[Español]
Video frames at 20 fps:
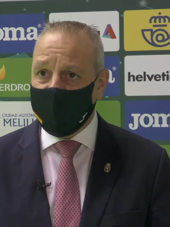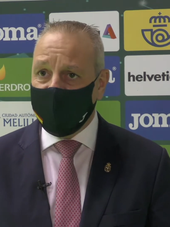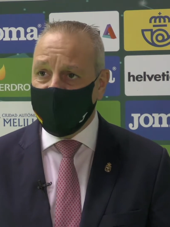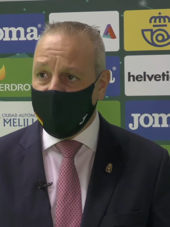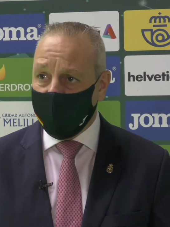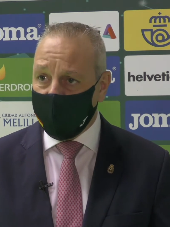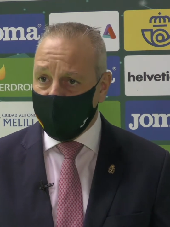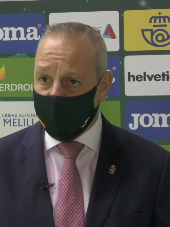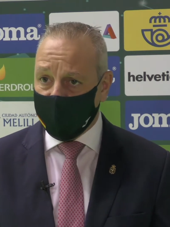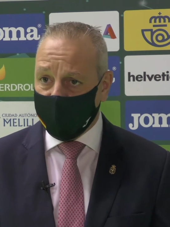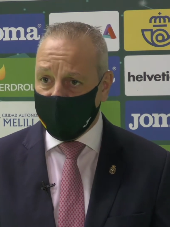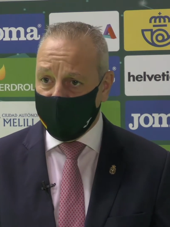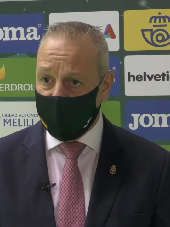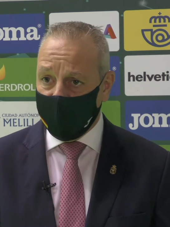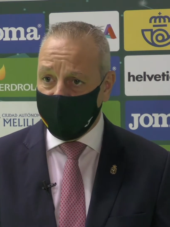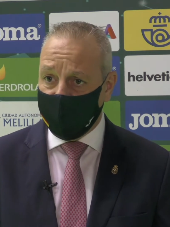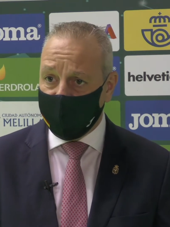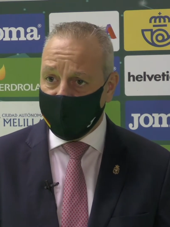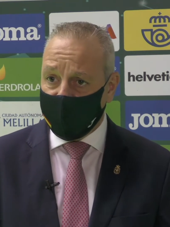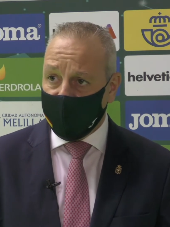que el deporte
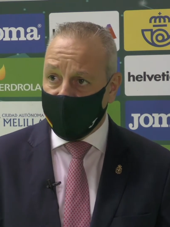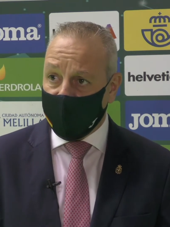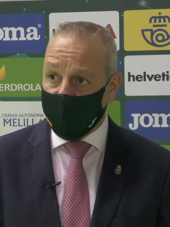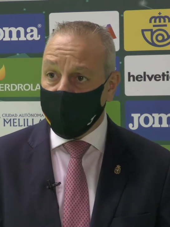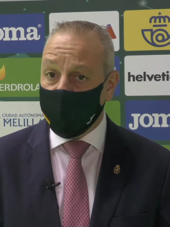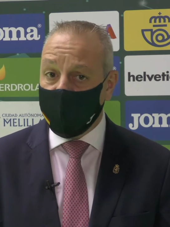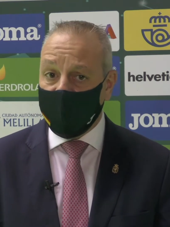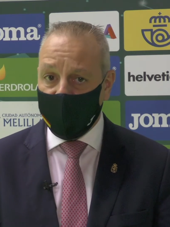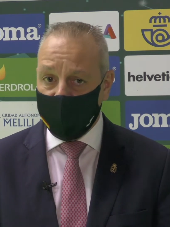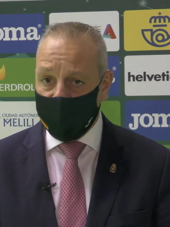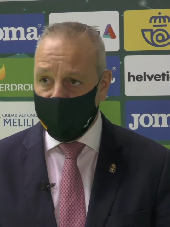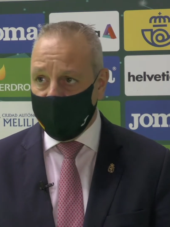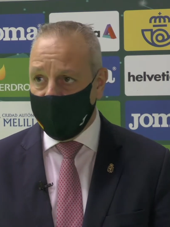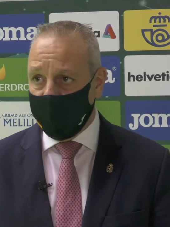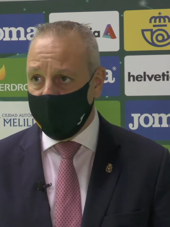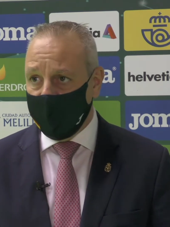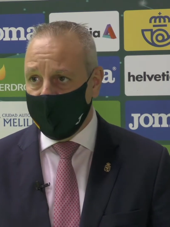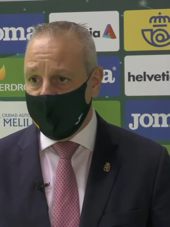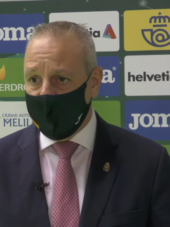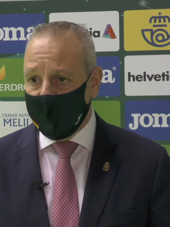es una vía
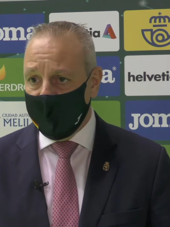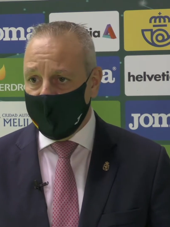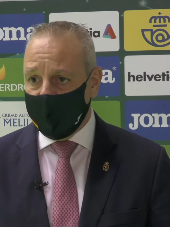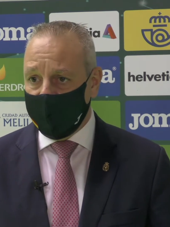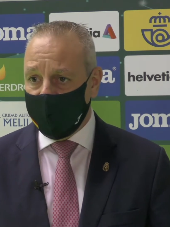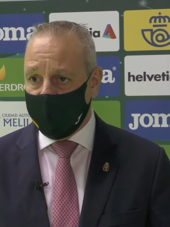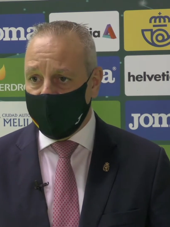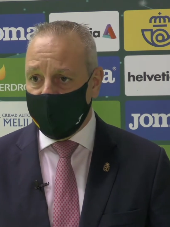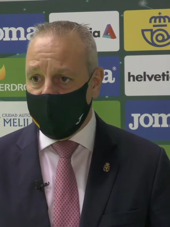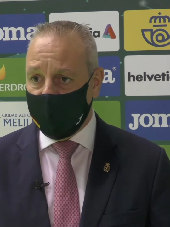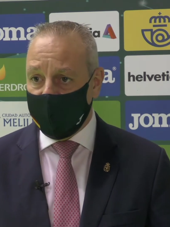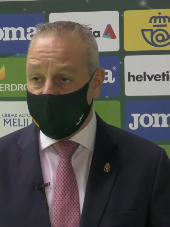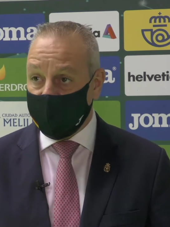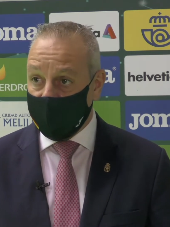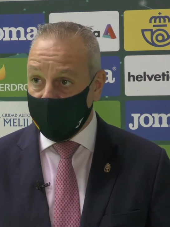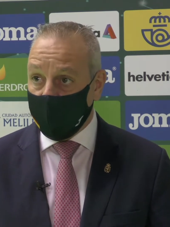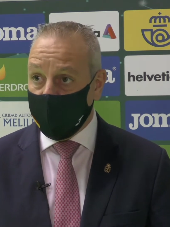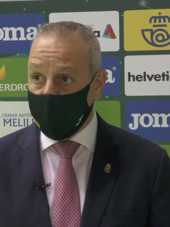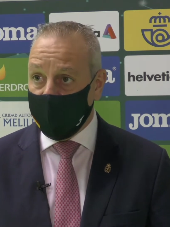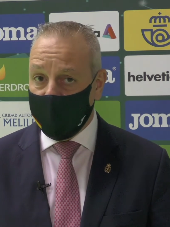eh,
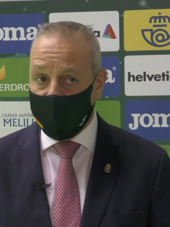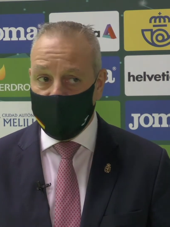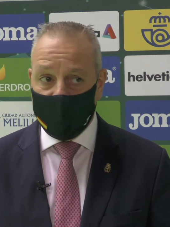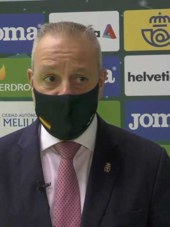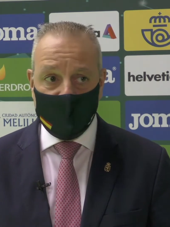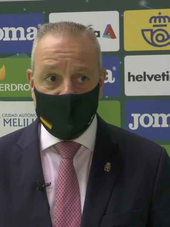segura